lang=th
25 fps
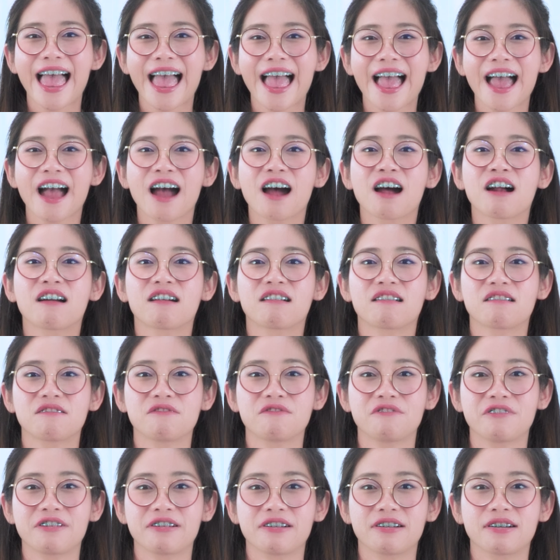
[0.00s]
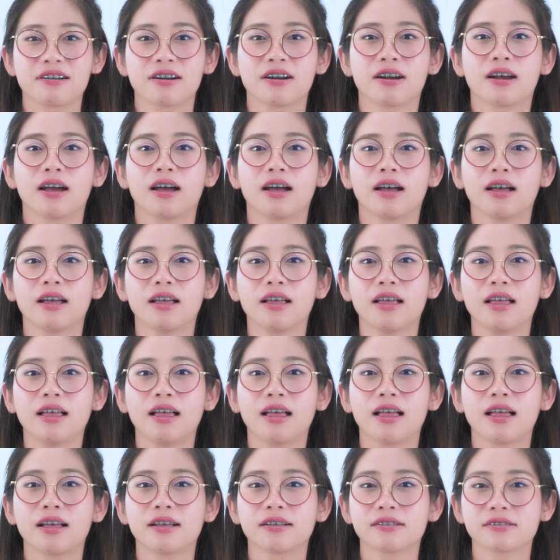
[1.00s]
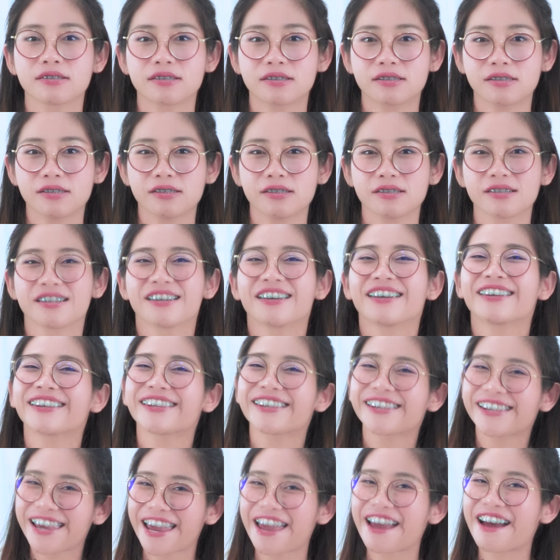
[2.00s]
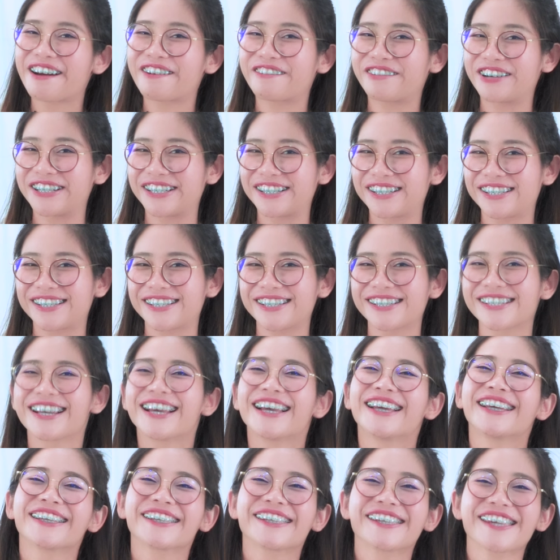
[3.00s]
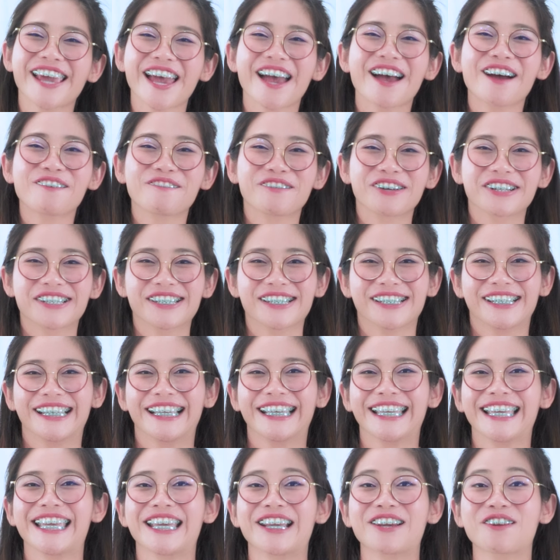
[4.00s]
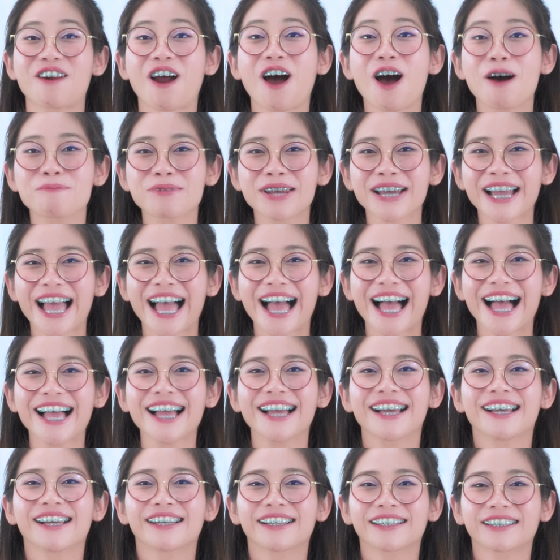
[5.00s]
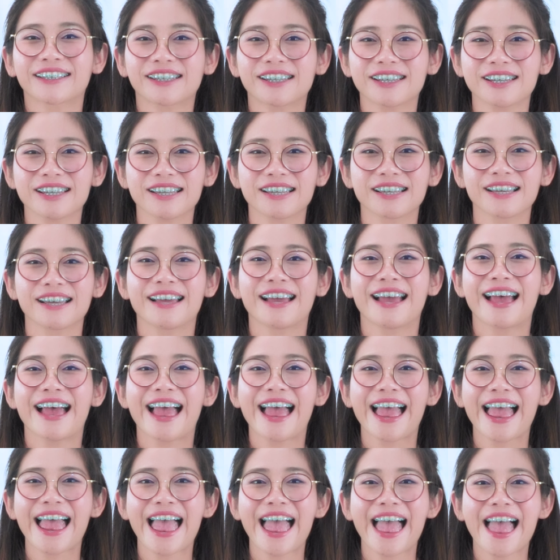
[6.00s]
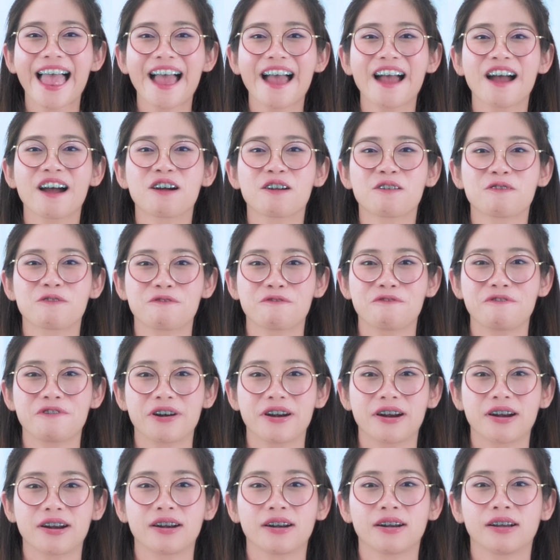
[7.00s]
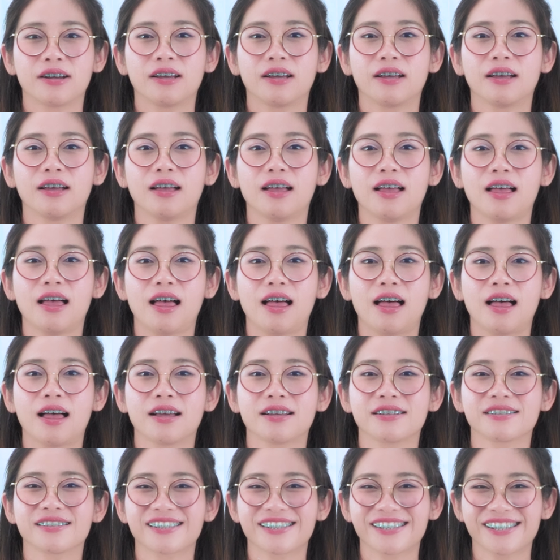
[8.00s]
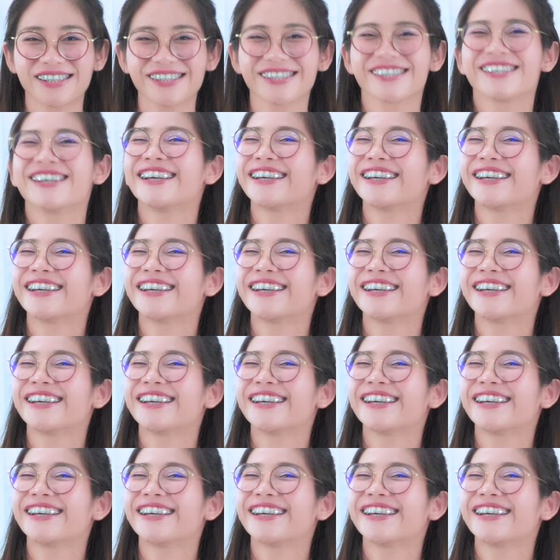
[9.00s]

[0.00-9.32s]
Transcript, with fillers: a r a carrot carrot อีกรอบนะคะ c a r a t